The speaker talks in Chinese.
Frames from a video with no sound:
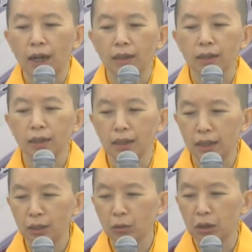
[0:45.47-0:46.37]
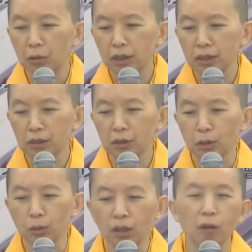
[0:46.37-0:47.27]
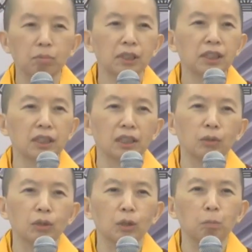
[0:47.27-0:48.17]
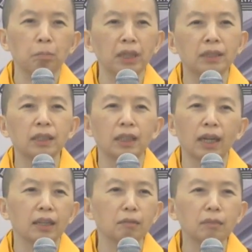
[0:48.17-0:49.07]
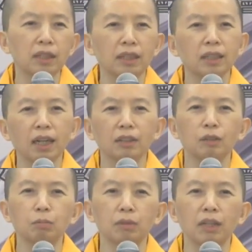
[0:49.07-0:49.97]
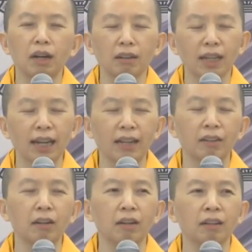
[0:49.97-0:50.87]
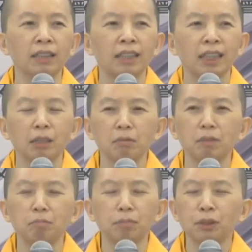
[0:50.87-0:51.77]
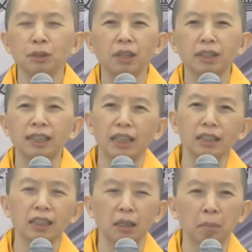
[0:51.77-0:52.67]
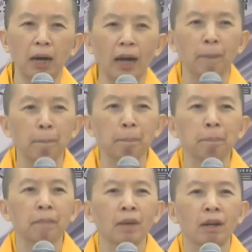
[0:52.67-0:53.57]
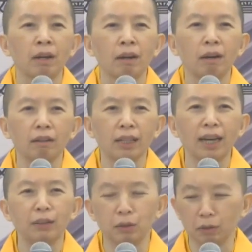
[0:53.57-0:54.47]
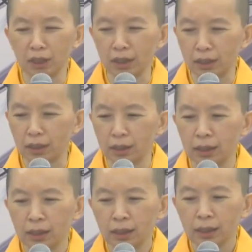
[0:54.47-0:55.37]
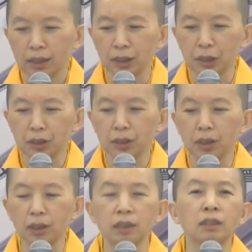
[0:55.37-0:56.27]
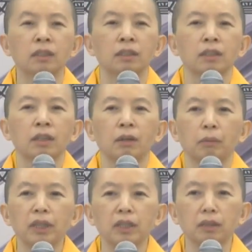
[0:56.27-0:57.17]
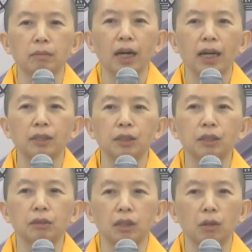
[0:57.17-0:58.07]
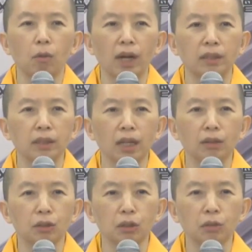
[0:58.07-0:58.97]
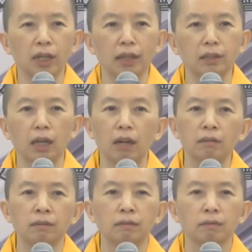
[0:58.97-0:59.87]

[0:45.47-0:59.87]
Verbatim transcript: 啊，这个仪轨我已经熟到不行了，我都背起来，根本连看都不要看，哈，根本不需要讲解吧？好，太容易了。可是呢，为什么还是有人晚上受干扰？